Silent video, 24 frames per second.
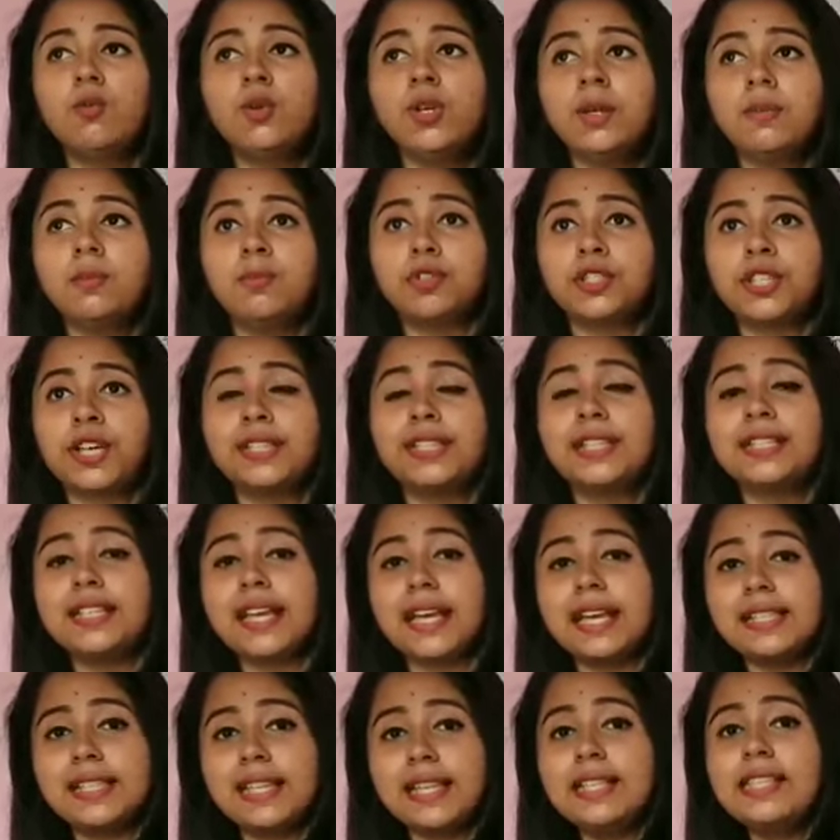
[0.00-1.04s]
উনি বোঝাতে
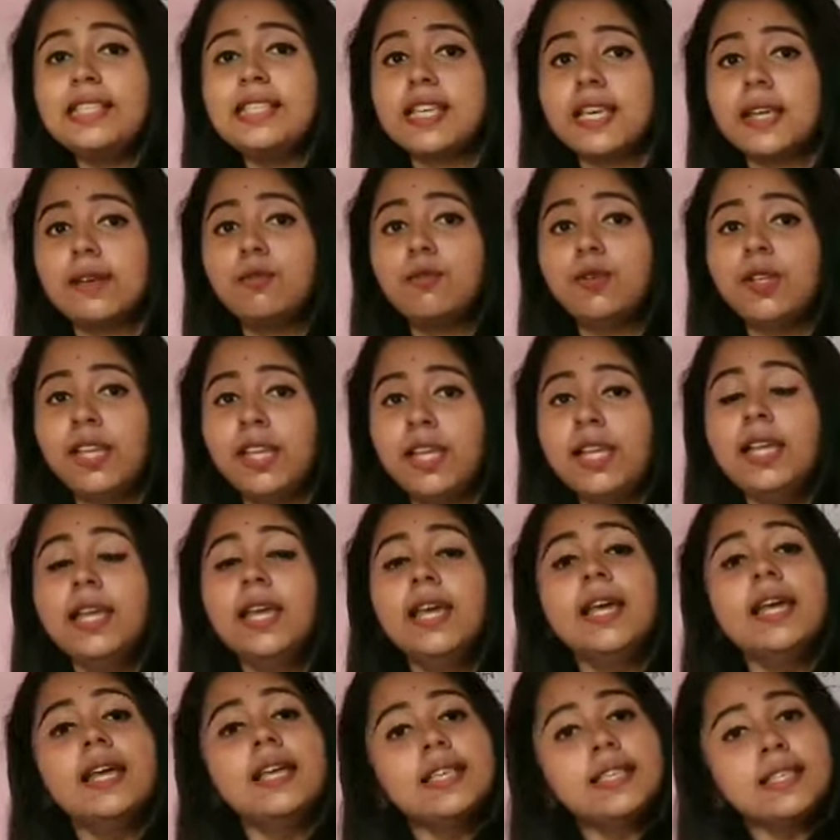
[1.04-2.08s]
চাইতেন যে উনি
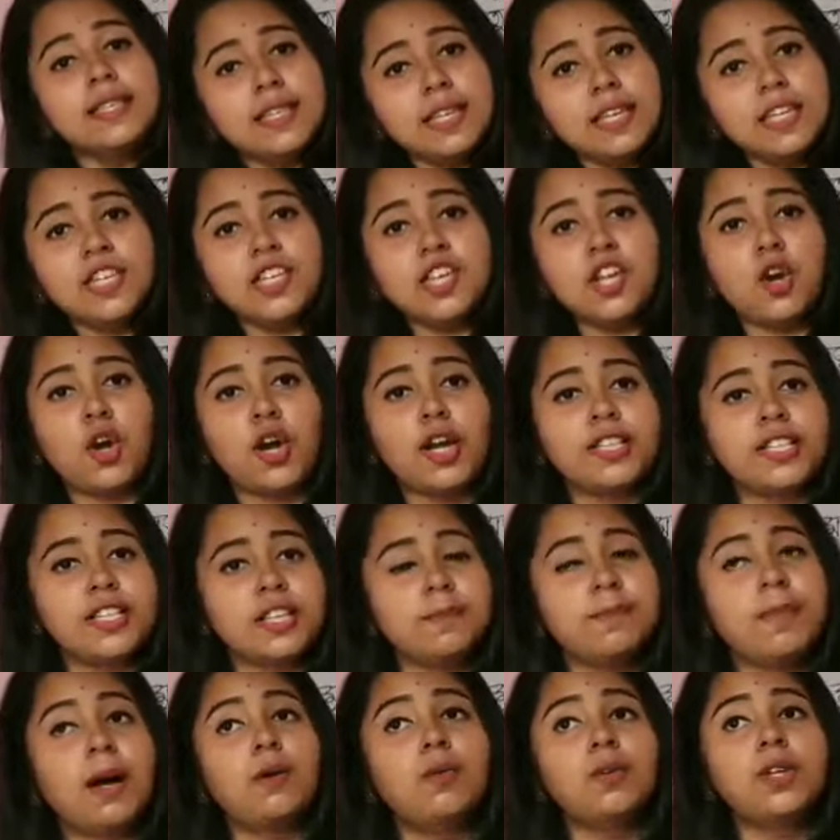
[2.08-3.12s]
সৃষ্টি
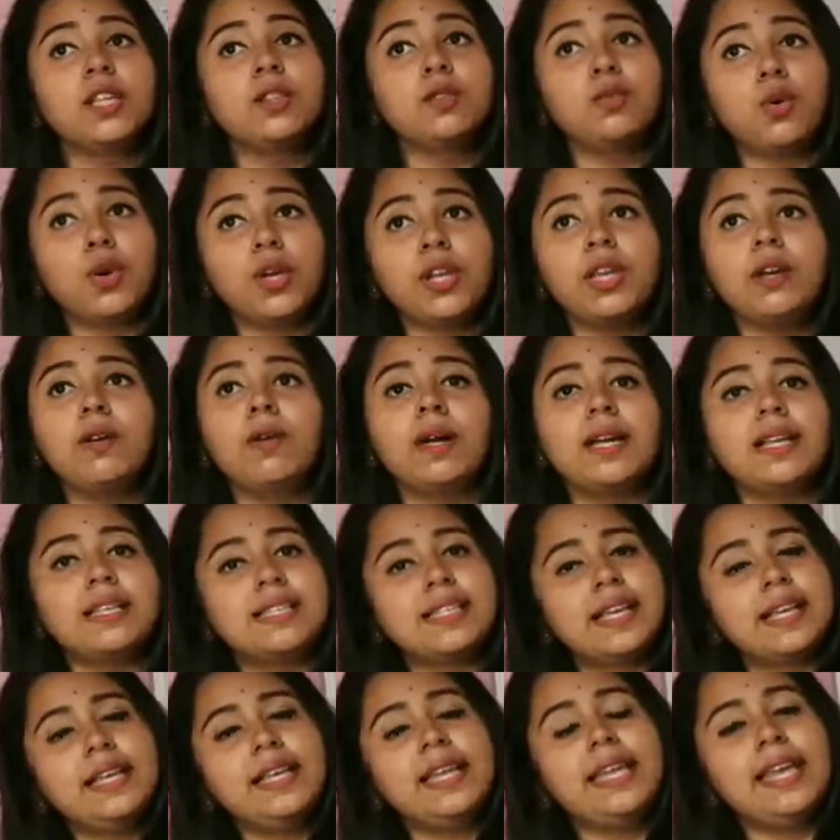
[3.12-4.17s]
হয়েছেন বা উনি তৈরি
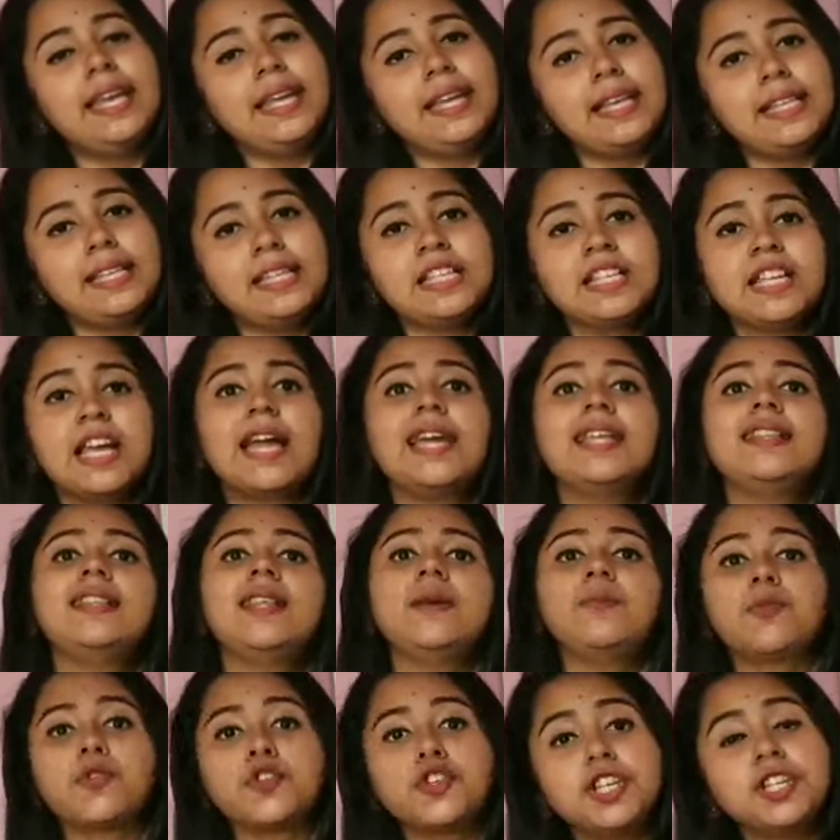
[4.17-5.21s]
হয়েছেন ইংরেজি
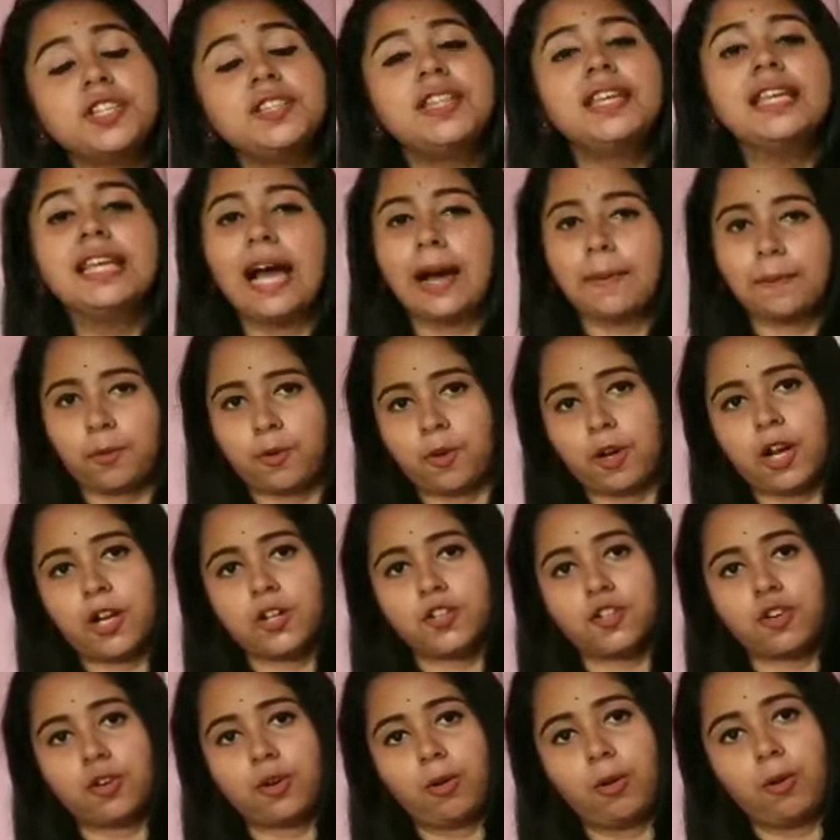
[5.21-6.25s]
সাহিত্যে প্রসিদ্ধি লাভ
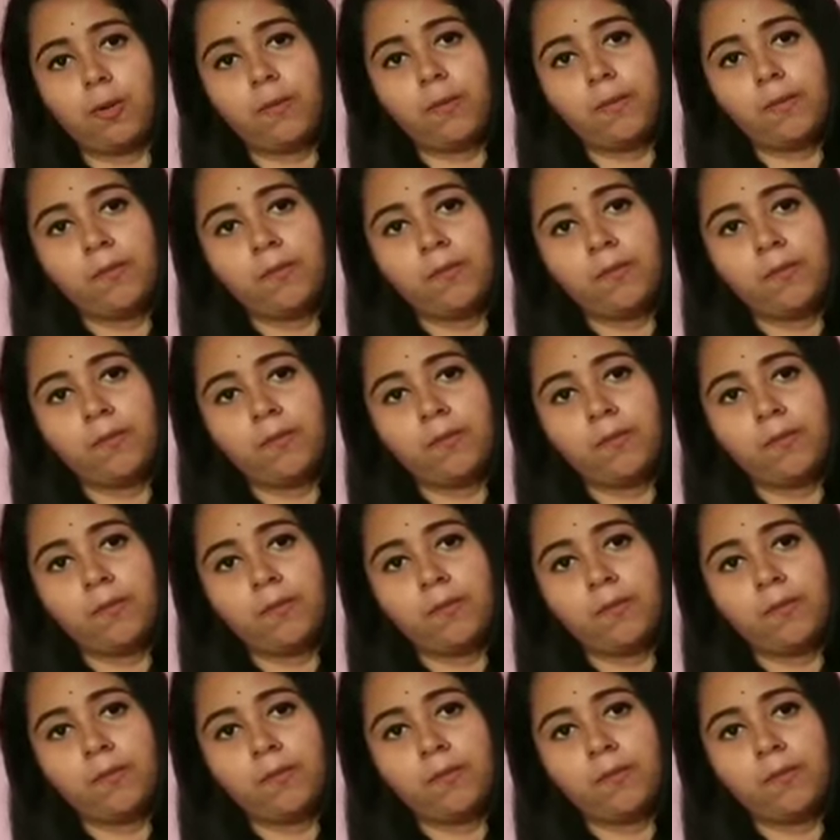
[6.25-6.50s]
করার জন্য